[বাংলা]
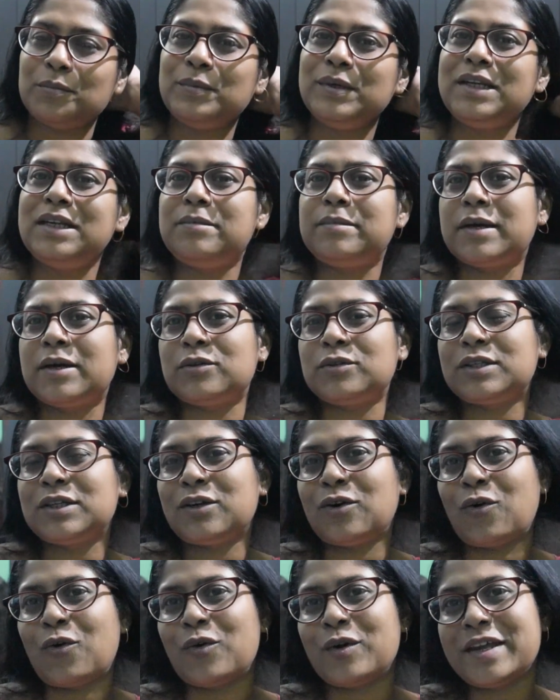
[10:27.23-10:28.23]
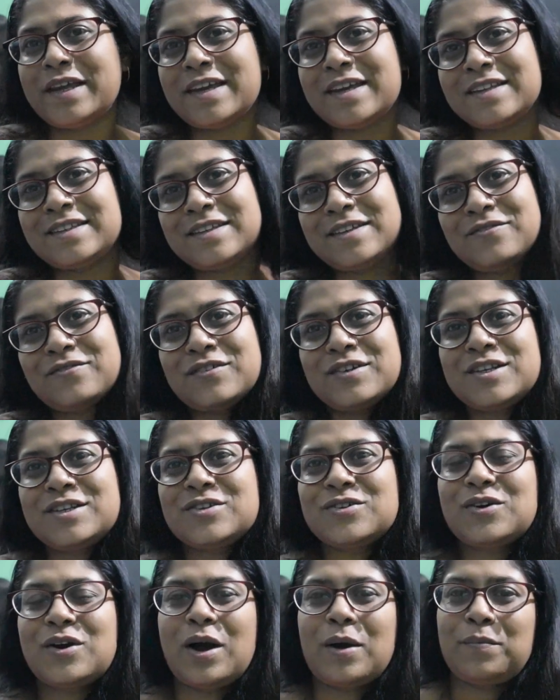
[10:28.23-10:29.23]
মিনিমামদের অনেক দিন
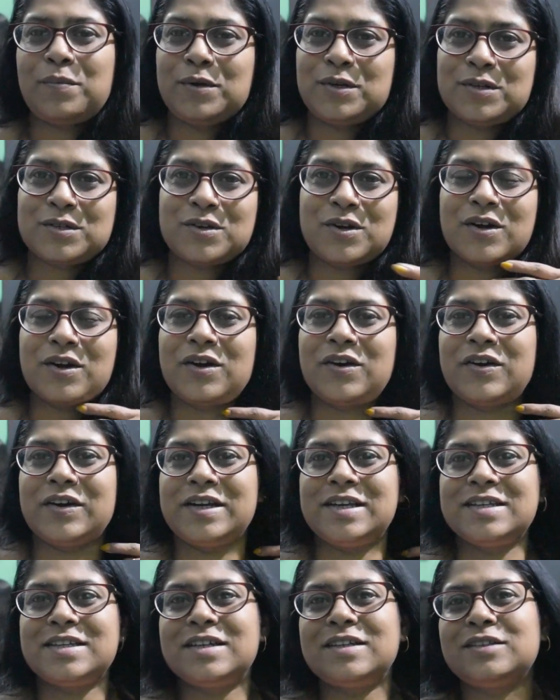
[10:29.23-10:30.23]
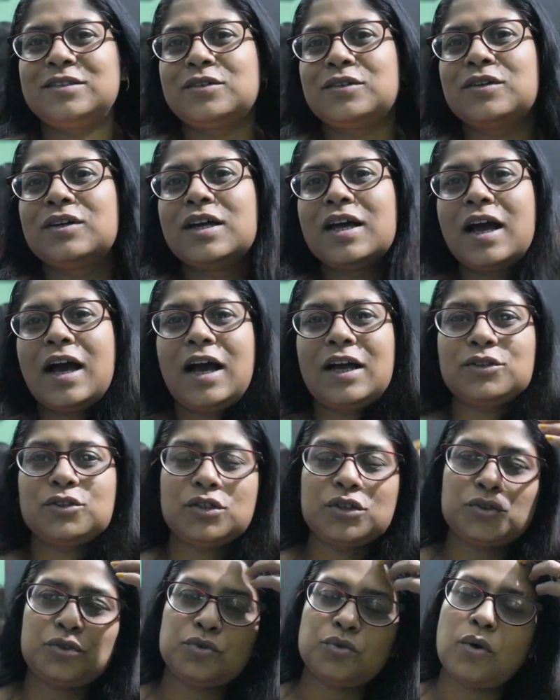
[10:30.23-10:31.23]
ভিডিও আপলোড করা হয়নি জানো তো
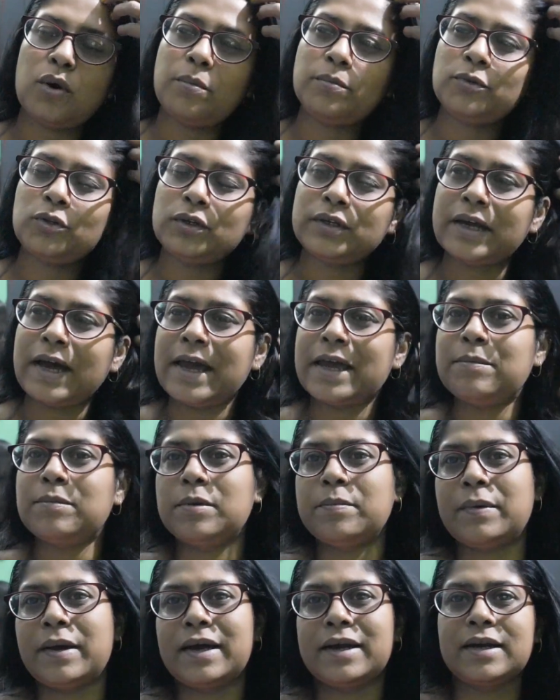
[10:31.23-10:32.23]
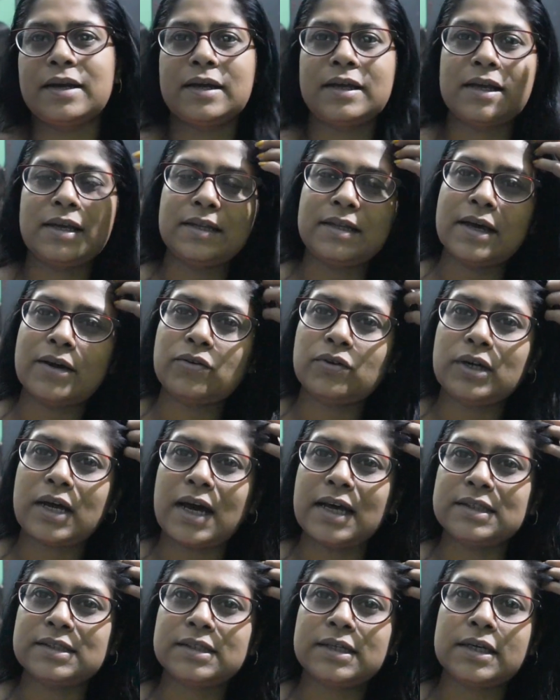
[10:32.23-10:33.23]
আসলে সোহম তো টাইমই পায় না এই দেখুন
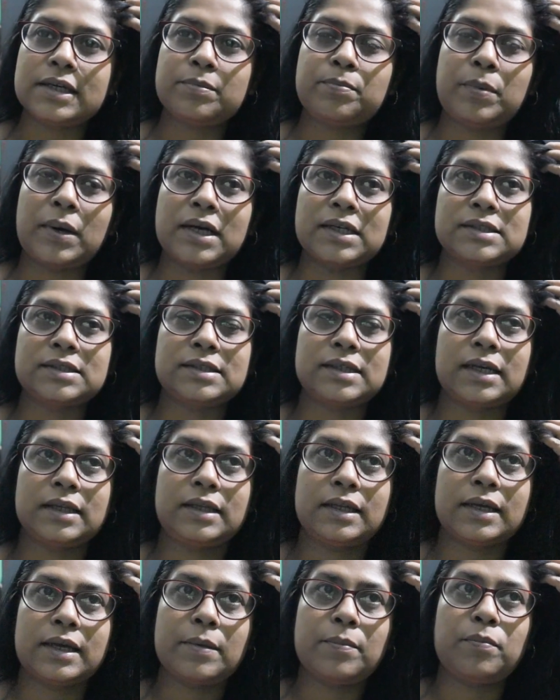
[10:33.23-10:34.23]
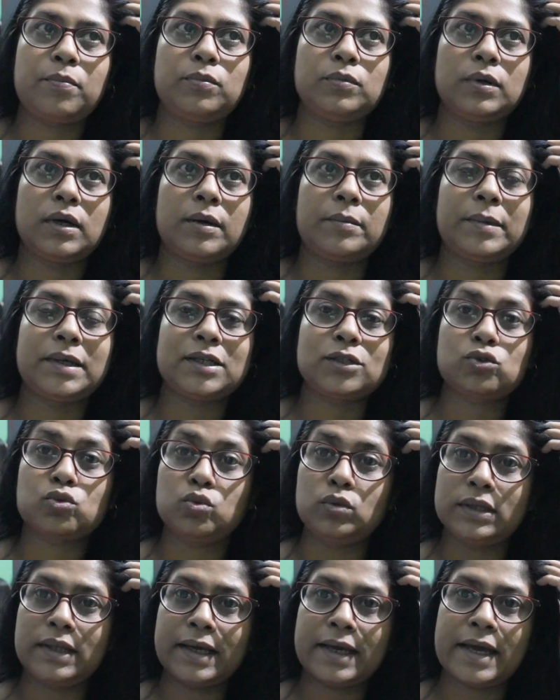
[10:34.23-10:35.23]
আজকে পাঁচটা থেকে মানে
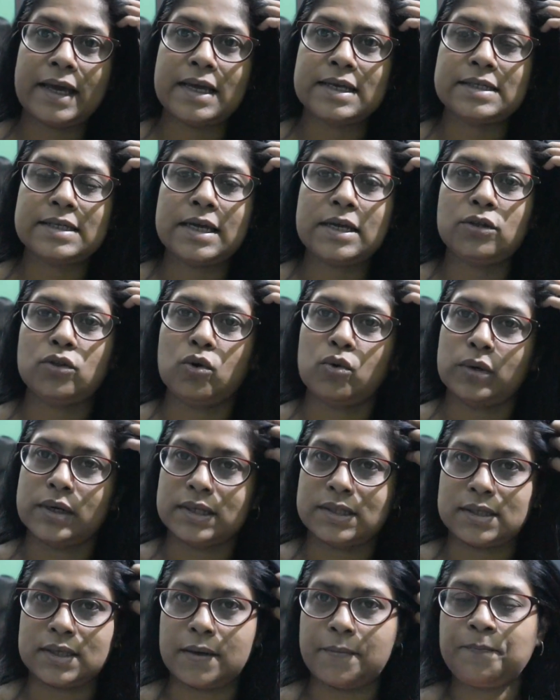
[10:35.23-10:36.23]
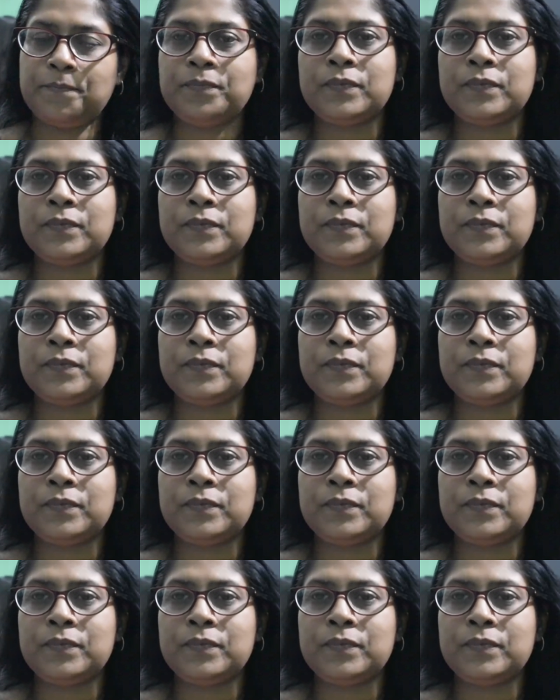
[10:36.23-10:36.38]
স্কুল থেকে এসেই দৌড়েছে